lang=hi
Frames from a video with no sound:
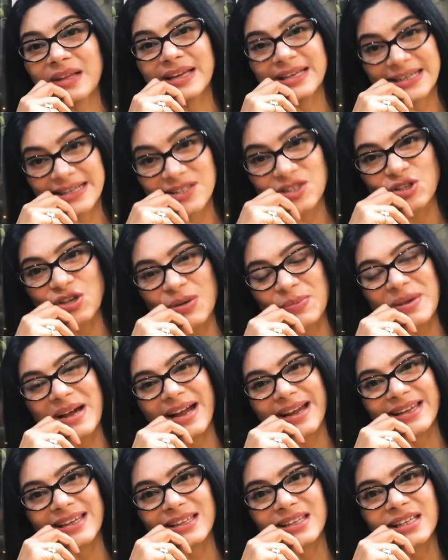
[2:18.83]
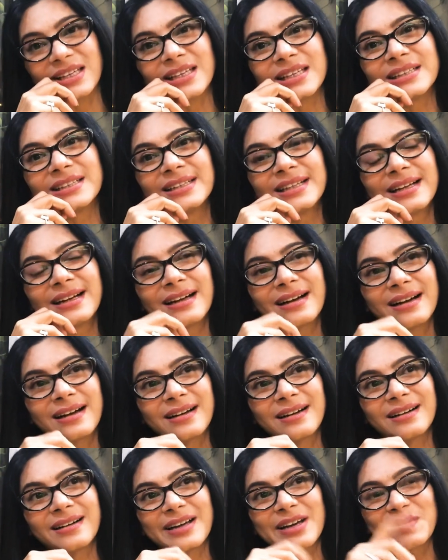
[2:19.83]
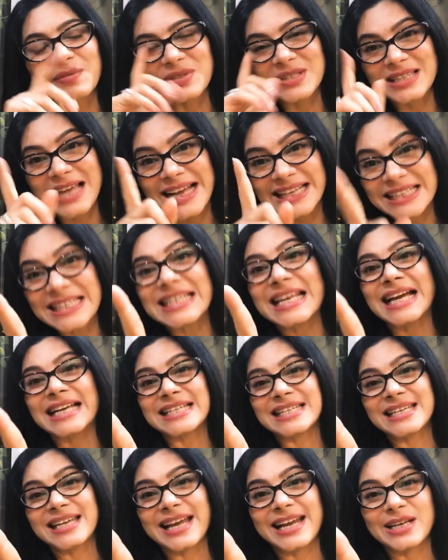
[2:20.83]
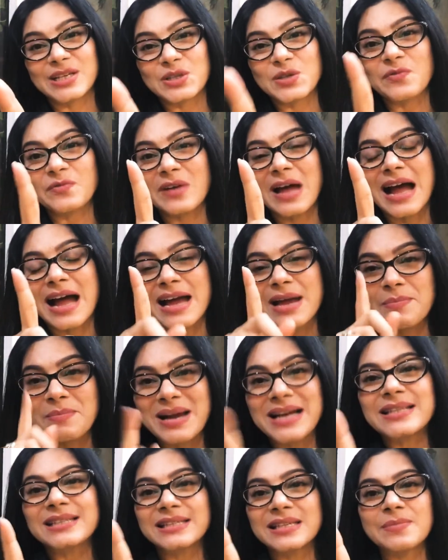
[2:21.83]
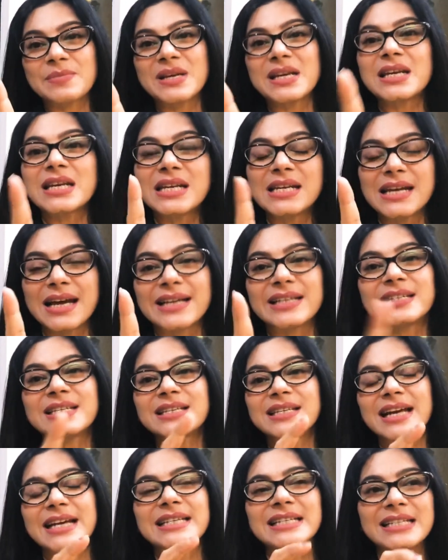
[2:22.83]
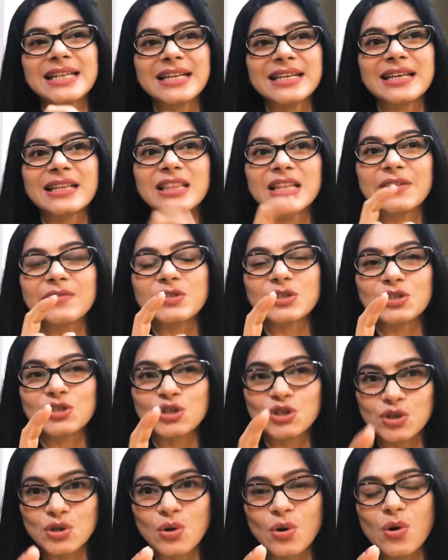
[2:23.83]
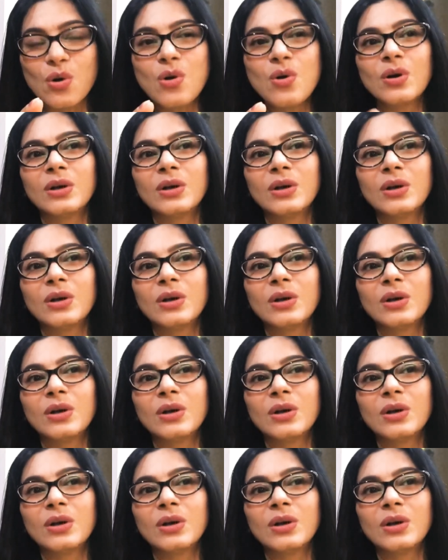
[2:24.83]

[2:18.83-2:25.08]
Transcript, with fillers: इंडस्ट्री में आई थी इट वाज 1998 सो आई मेट सिमरन इन 1998 एंड देयर वाज अ शो